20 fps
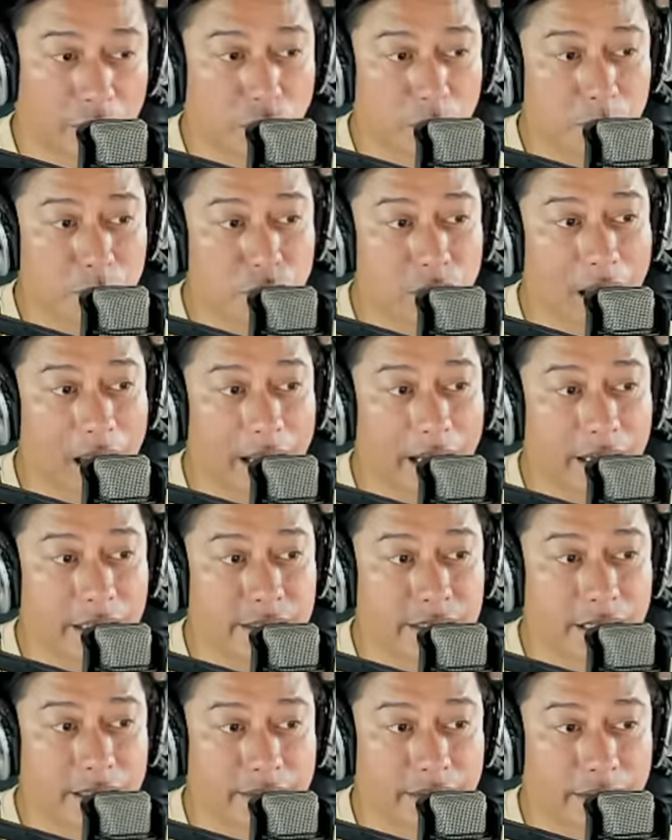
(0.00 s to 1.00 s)
Ito'y mula
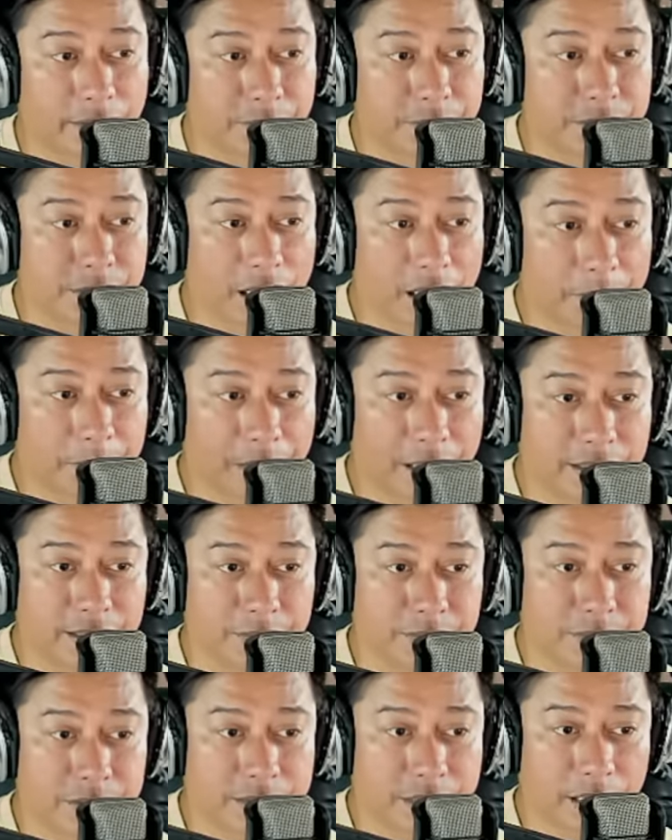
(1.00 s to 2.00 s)
kay John Reps.
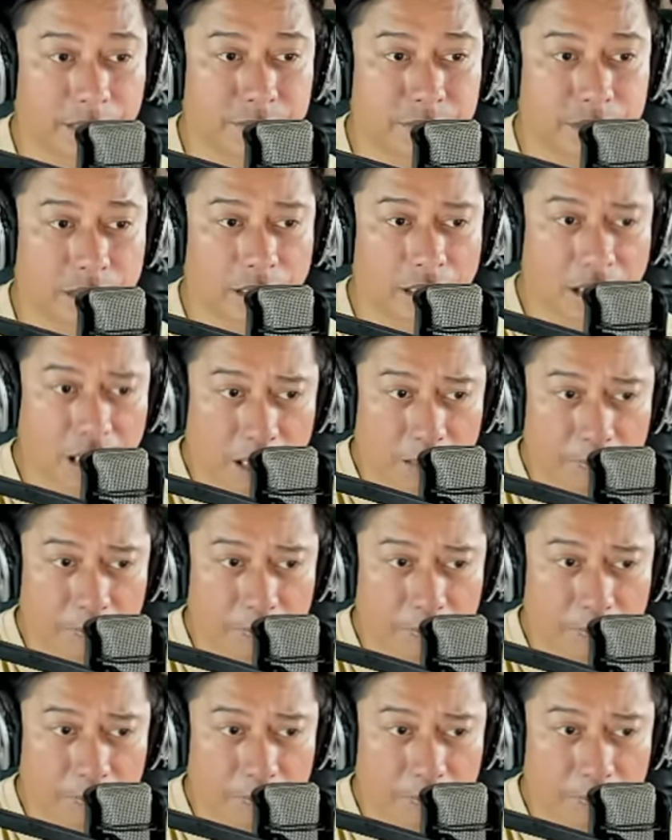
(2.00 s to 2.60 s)
Paki-subscribe siya.